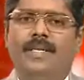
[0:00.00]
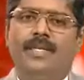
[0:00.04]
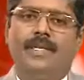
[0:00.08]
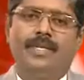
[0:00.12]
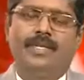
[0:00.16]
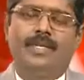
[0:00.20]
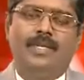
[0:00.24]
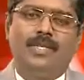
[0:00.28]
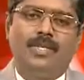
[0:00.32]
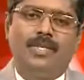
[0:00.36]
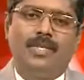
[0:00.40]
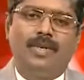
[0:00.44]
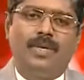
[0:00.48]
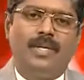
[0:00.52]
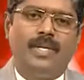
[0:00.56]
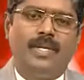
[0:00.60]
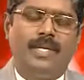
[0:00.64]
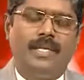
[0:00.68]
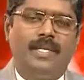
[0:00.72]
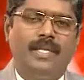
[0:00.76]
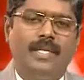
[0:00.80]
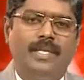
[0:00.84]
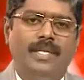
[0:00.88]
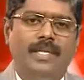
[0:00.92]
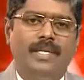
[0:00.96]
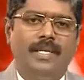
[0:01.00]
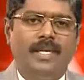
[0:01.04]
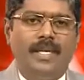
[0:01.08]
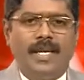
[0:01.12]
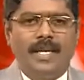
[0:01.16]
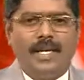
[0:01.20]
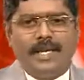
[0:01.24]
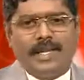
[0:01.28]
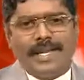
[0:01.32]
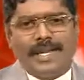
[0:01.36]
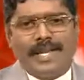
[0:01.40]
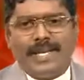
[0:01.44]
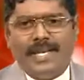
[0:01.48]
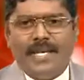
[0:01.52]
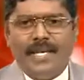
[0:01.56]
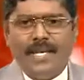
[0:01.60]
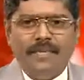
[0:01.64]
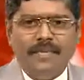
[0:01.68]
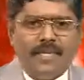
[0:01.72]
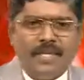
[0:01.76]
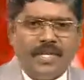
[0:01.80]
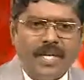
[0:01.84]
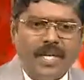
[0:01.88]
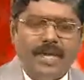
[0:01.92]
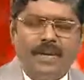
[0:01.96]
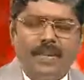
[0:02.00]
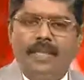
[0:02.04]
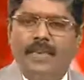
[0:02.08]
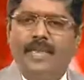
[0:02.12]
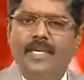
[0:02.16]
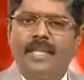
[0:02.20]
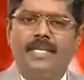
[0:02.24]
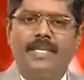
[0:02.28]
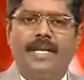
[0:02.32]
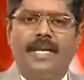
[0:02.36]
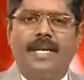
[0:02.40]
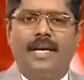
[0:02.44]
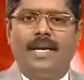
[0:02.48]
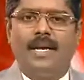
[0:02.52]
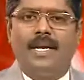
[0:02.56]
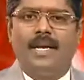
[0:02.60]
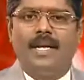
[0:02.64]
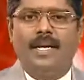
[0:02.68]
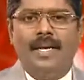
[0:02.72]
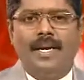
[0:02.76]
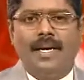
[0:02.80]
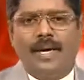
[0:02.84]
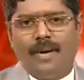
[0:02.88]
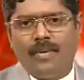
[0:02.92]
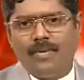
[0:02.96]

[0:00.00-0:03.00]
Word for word: தரிசின்னு சொல்லிக்கிட்டு நிறைய விஷயங்களை பேசுகிறாங்க இல்லையா